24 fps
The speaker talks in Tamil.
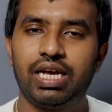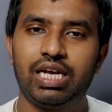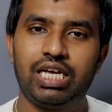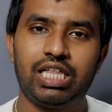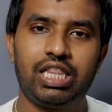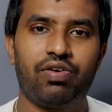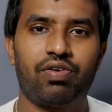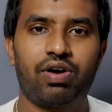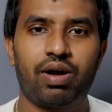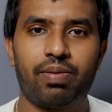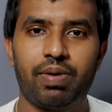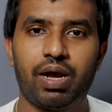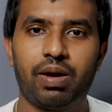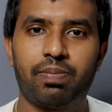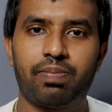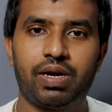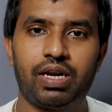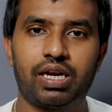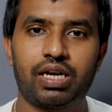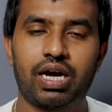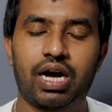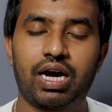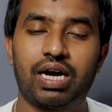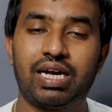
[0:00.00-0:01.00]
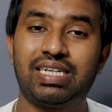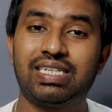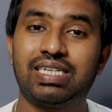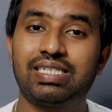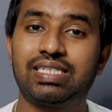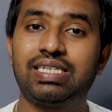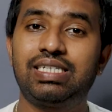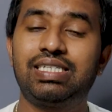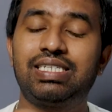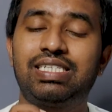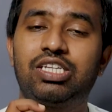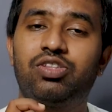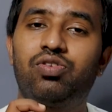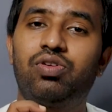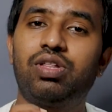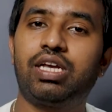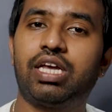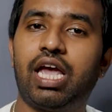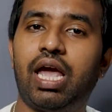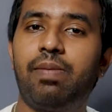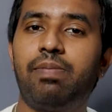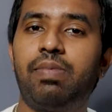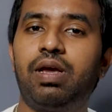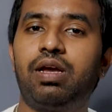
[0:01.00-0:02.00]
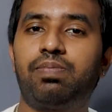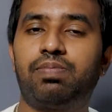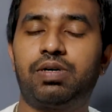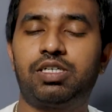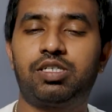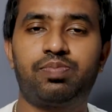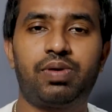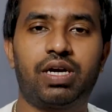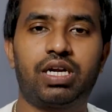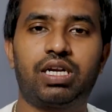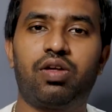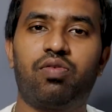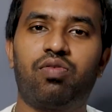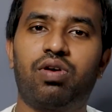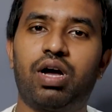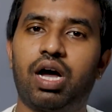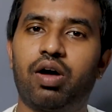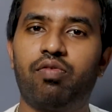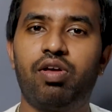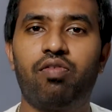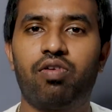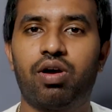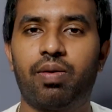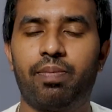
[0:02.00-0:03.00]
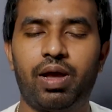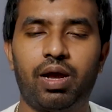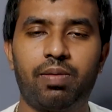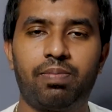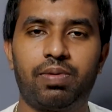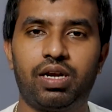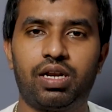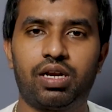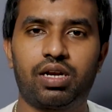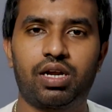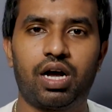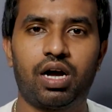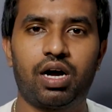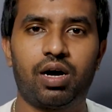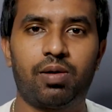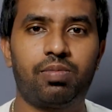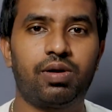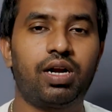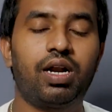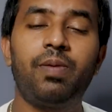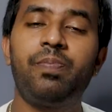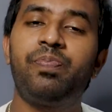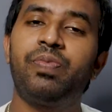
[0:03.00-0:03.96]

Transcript: இதை அவங்க மேக் பண்ணிருக்காங்க இந்த சென்ஸ் இது வந்து கேமிங் பெர்ஸ்பெக்டிவ்காக மேக் பண்ணிருக்காங்க அப்படின்னா